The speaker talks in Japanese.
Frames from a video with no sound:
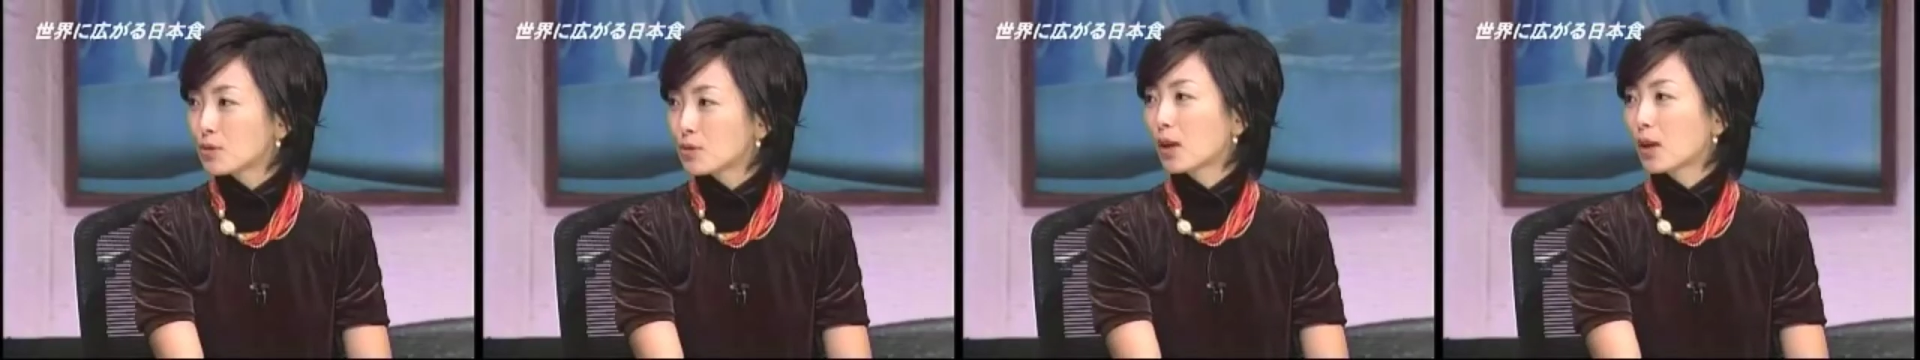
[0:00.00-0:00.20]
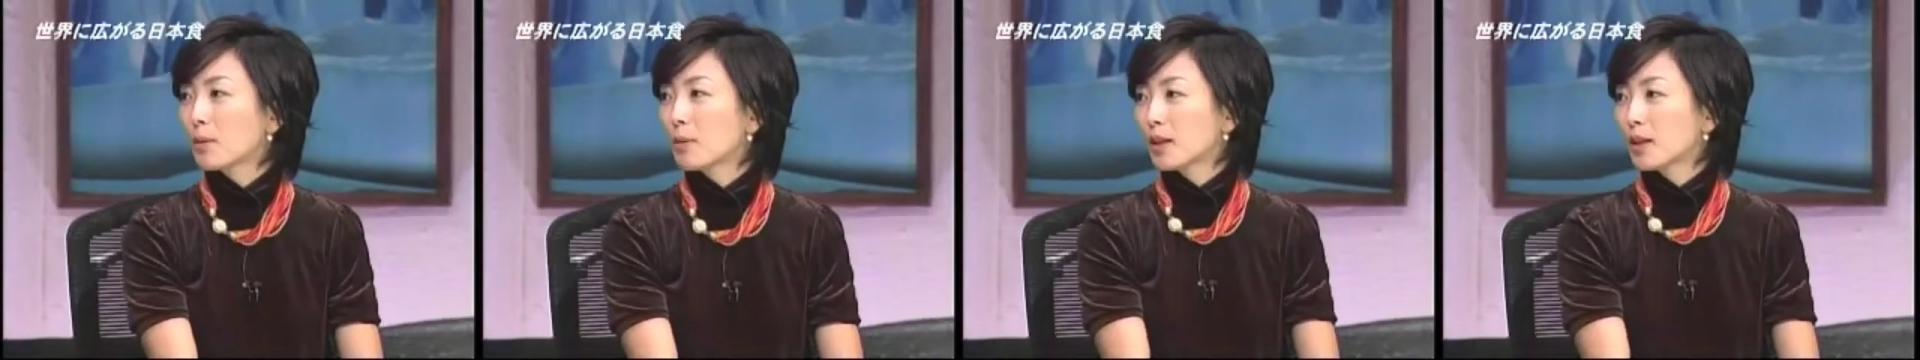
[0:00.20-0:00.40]
中
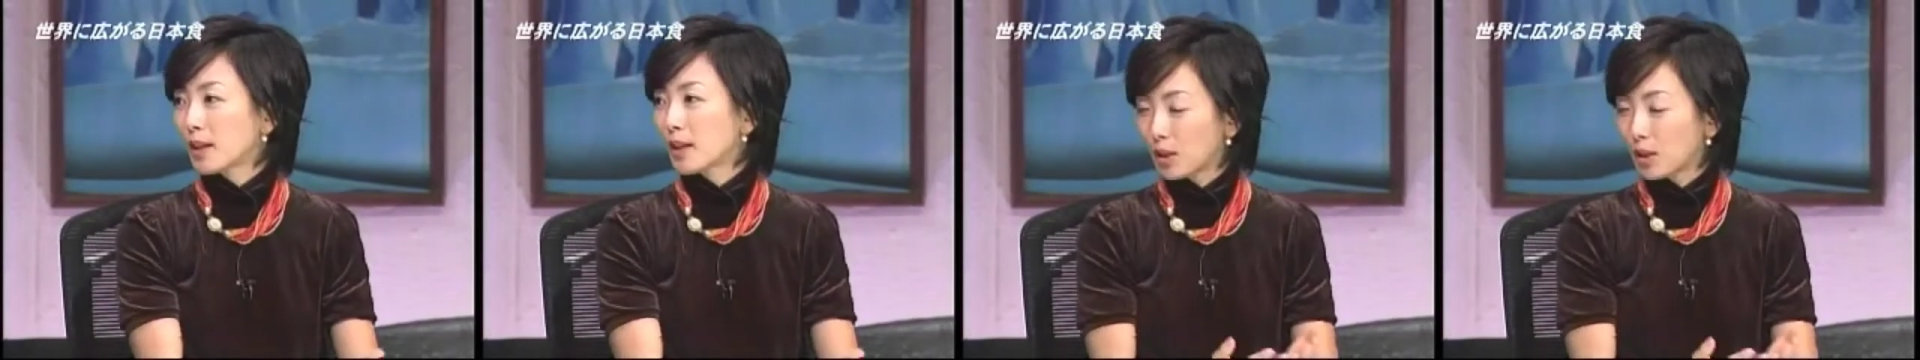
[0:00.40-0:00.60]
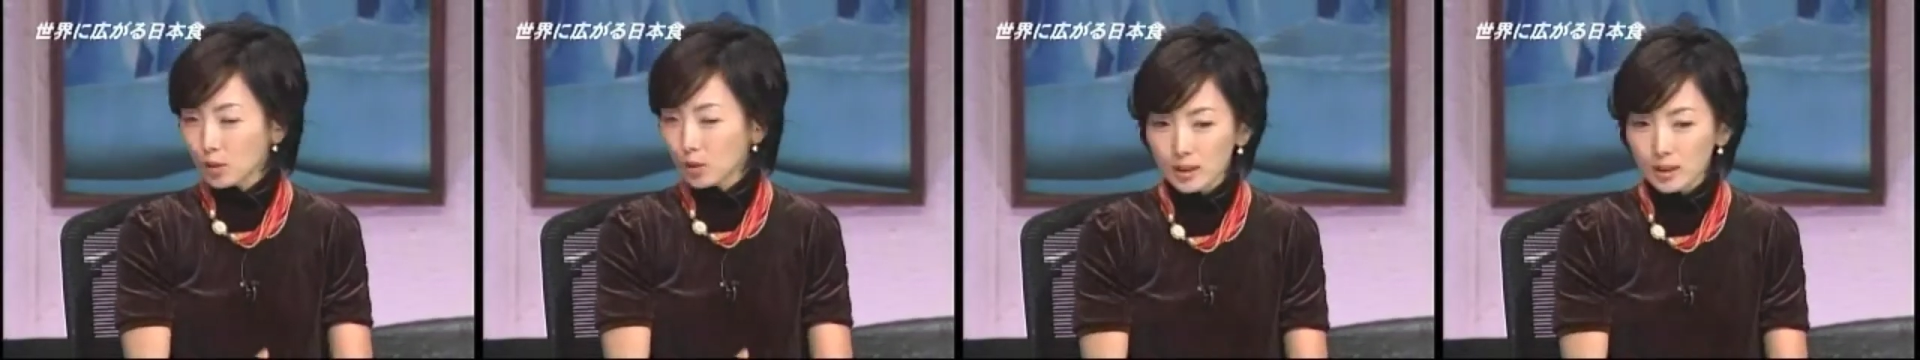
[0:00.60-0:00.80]
華離れ
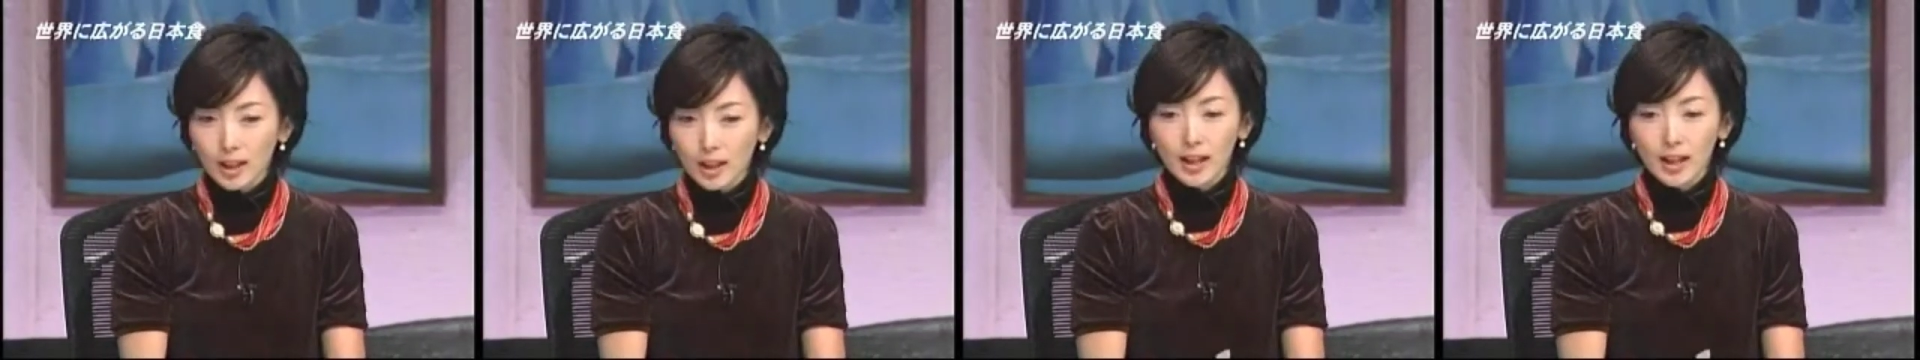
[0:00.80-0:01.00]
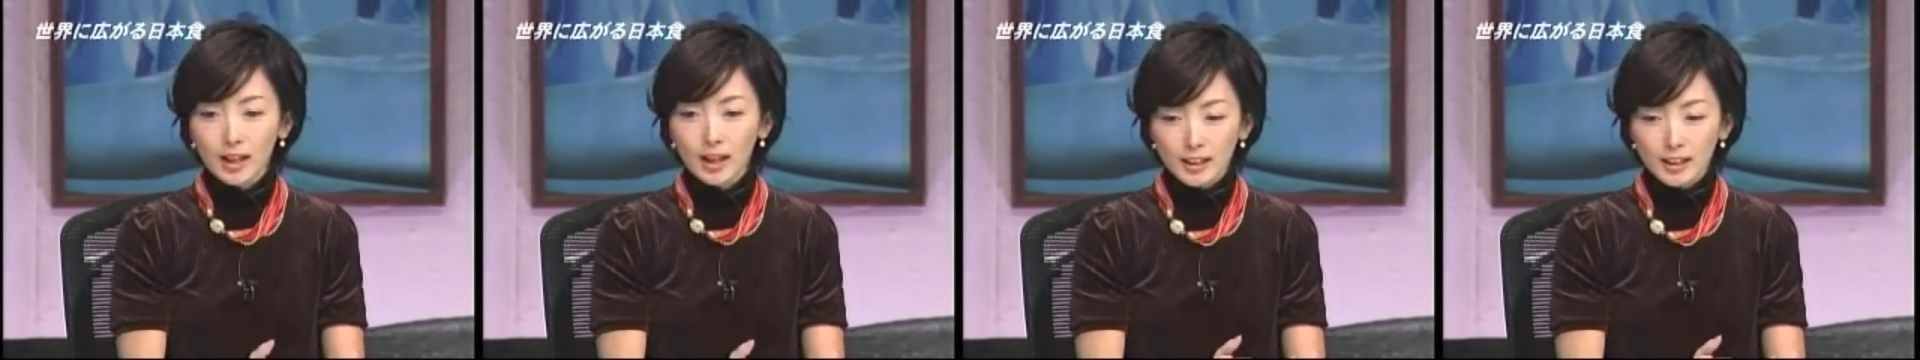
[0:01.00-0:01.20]
が起きて
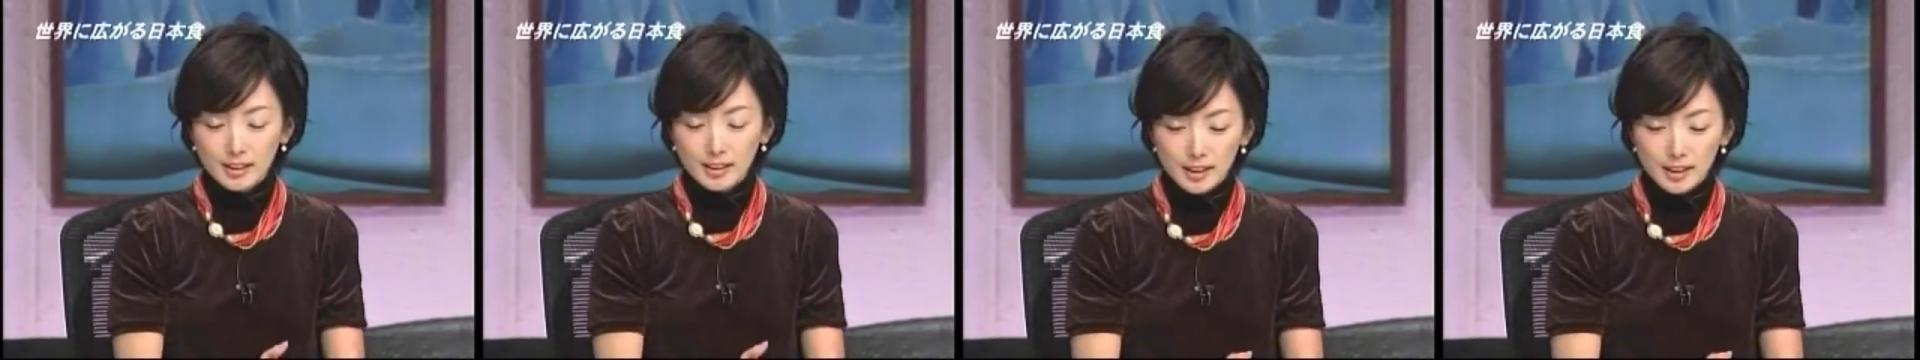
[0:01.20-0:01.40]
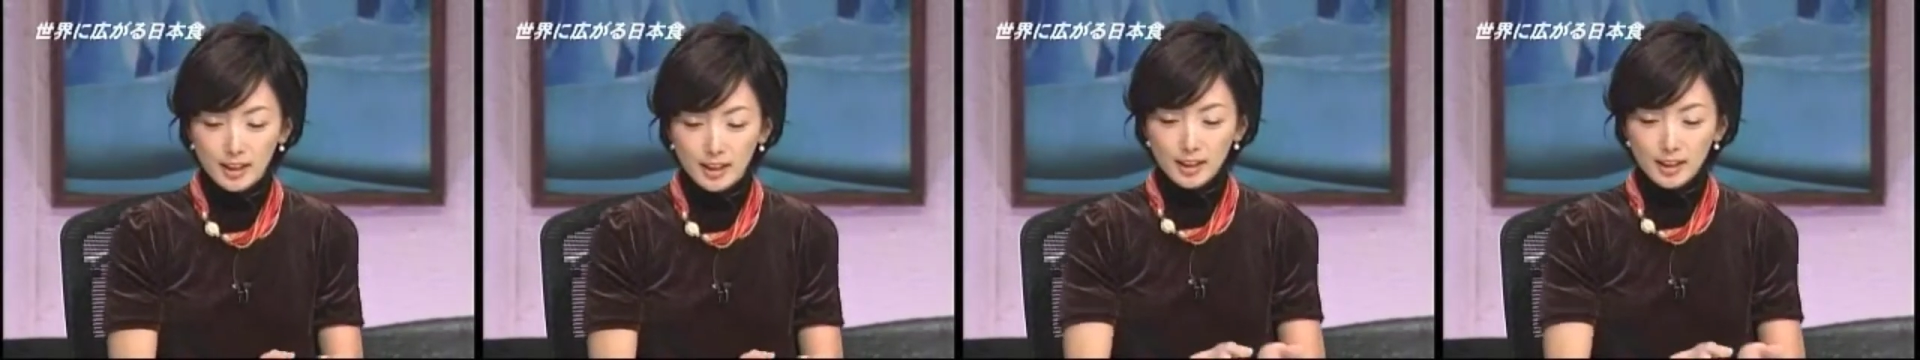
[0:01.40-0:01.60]
一
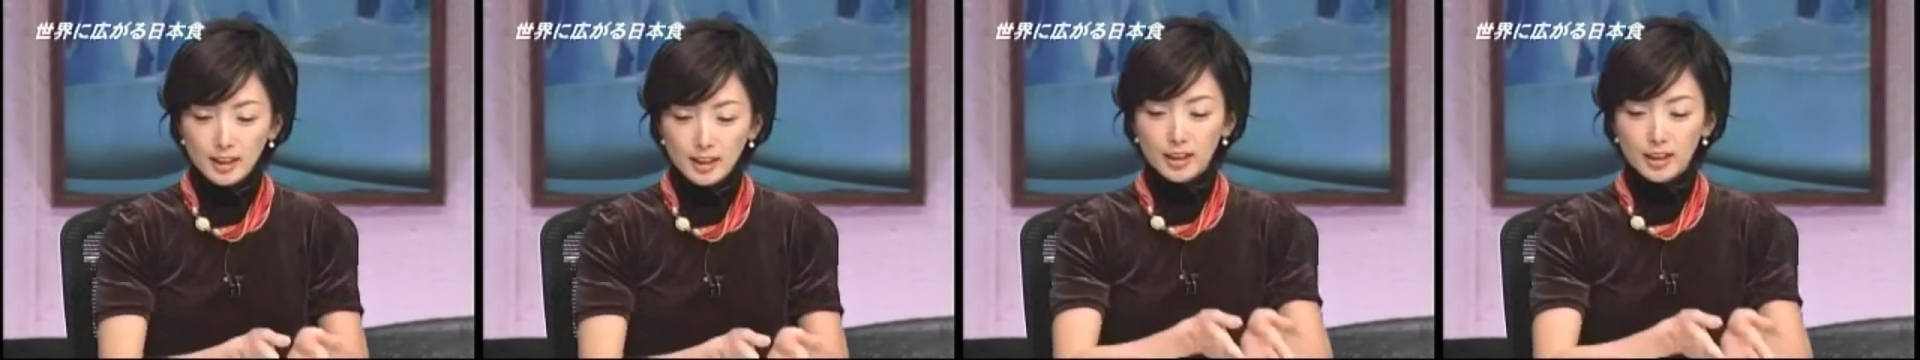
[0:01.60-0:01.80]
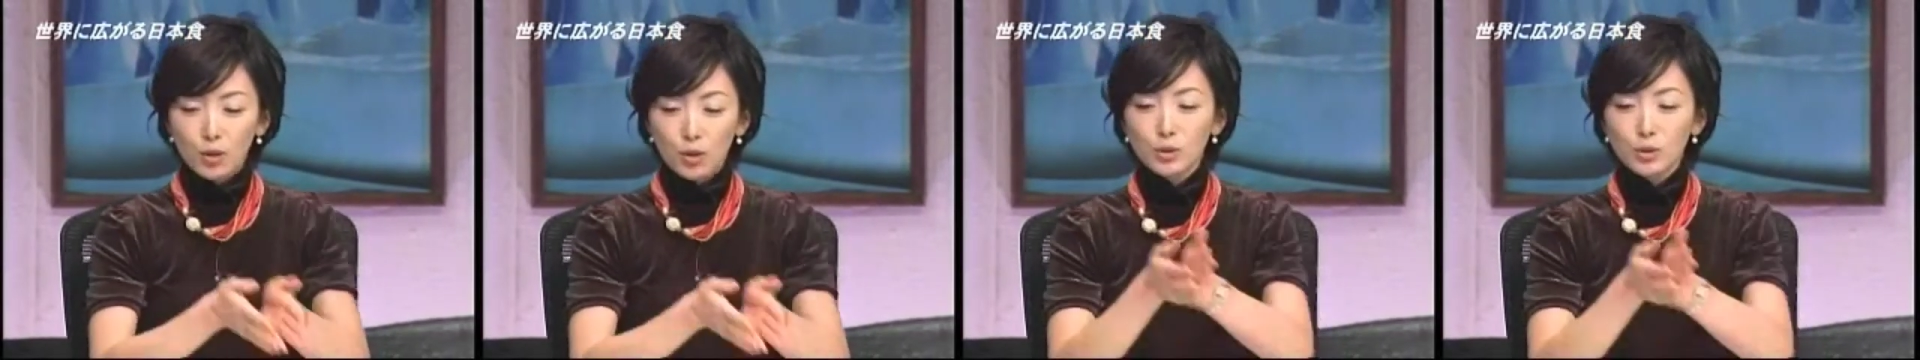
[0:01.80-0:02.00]
斉に
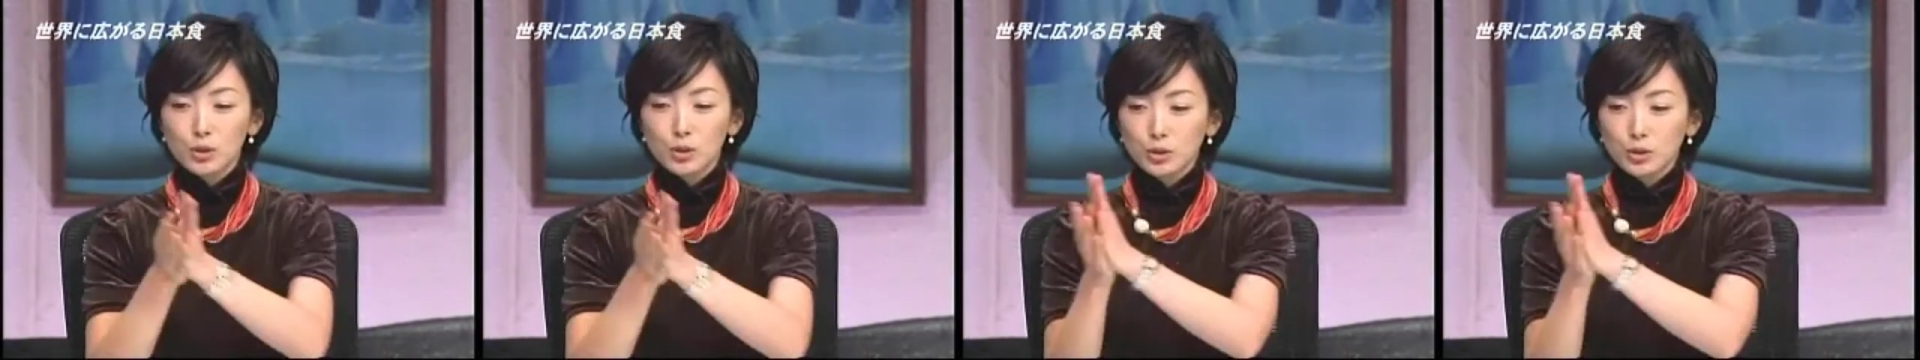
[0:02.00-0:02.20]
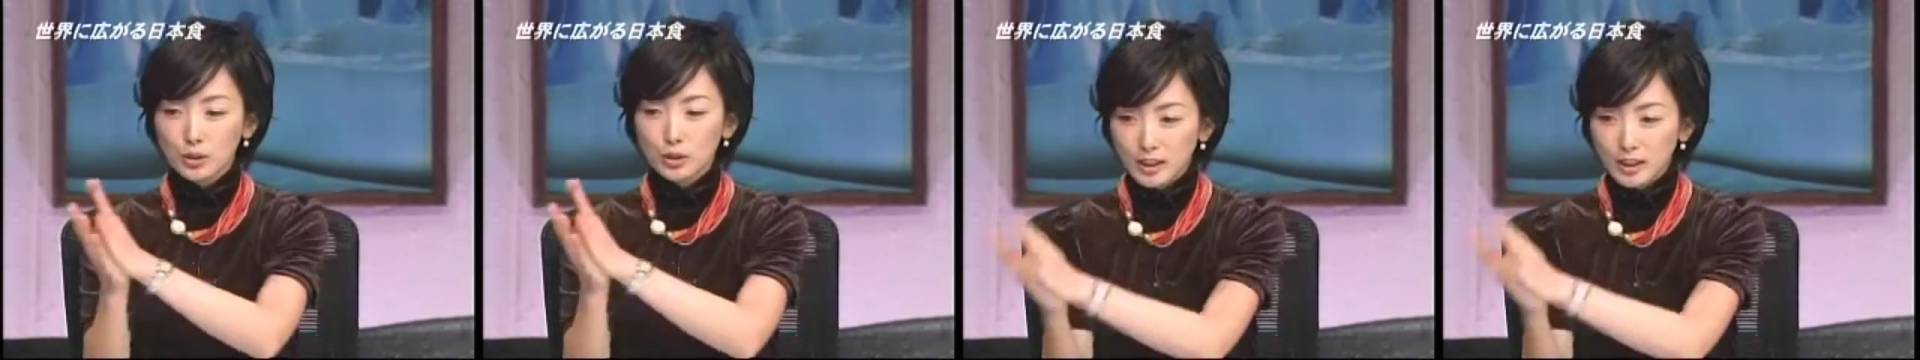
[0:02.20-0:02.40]
日本
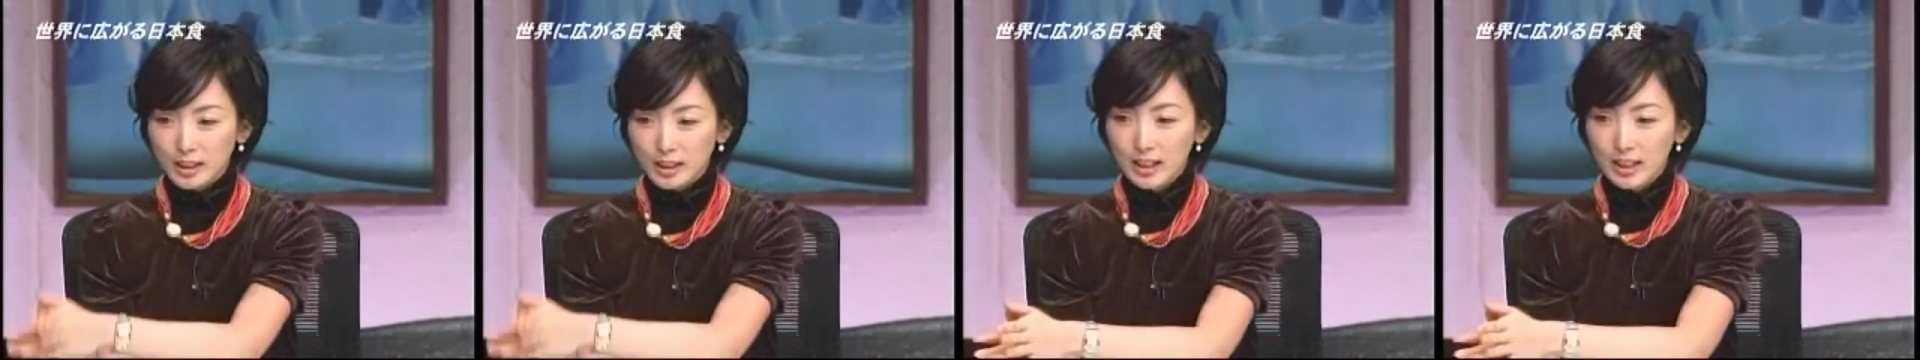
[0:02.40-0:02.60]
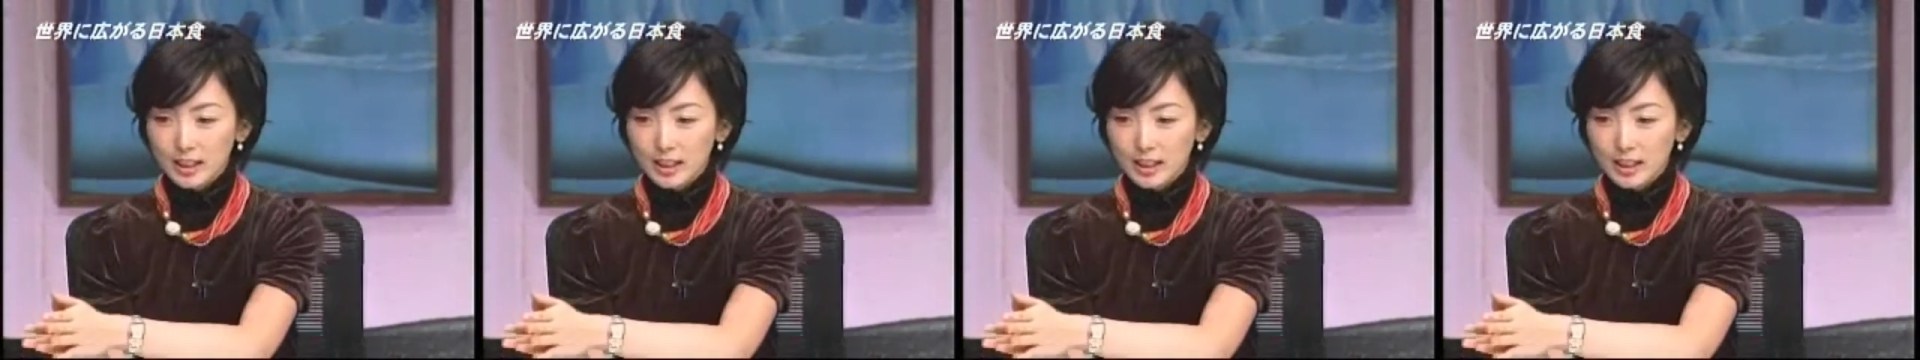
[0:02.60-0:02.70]
食に